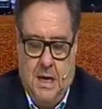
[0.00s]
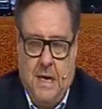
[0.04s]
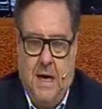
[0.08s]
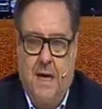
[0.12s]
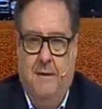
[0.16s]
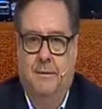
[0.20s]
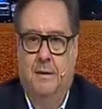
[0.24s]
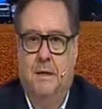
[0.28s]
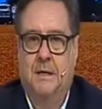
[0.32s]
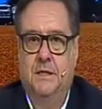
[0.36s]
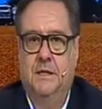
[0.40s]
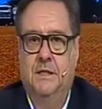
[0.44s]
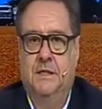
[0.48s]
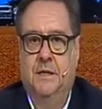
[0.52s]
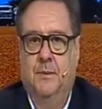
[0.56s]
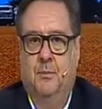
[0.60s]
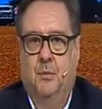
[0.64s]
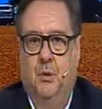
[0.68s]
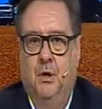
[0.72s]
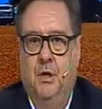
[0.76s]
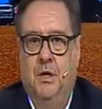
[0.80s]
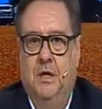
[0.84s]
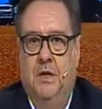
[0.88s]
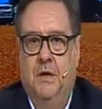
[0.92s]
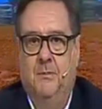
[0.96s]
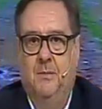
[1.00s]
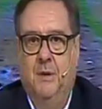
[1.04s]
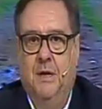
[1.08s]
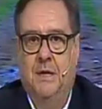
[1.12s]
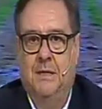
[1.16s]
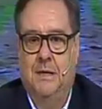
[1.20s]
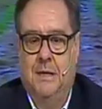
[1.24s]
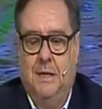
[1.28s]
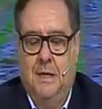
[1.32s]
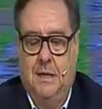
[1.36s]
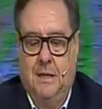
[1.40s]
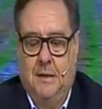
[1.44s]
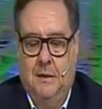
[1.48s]
a ver si se puede
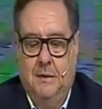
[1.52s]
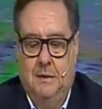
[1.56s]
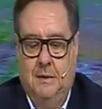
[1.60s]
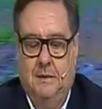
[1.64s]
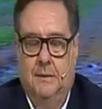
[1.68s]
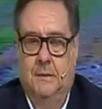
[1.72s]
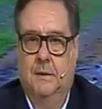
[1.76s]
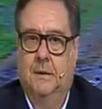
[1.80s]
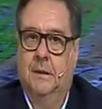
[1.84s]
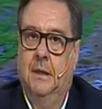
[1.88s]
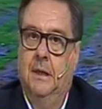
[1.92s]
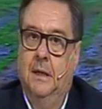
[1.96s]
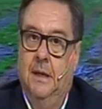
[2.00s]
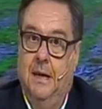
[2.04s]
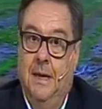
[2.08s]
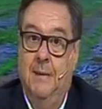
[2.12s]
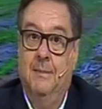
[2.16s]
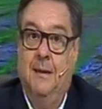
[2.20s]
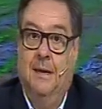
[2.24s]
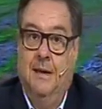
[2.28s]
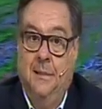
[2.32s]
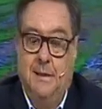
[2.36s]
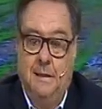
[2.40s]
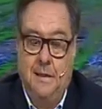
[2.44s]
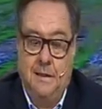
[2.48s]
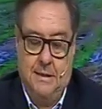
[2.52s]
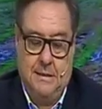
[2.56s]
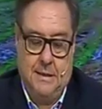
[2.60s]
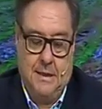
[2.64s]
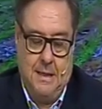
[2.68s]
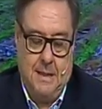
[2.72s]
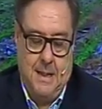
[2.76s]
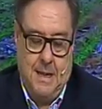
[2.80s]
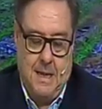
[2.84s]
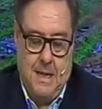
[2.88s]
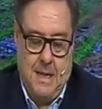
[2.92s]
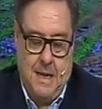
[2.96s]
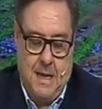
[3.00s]
desplazar de La Matanza